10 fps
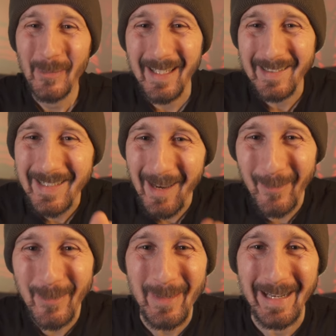un
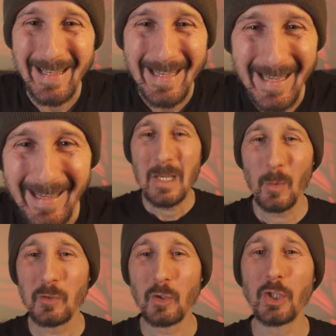tantinello sopra le righe. In
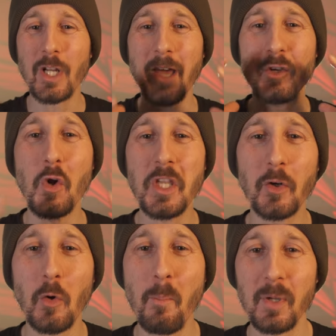questo scenario
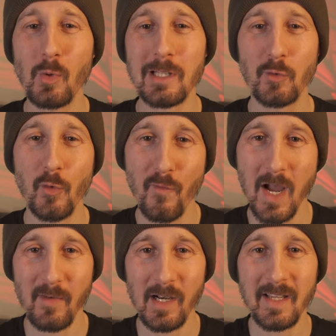irrompe Dual Survival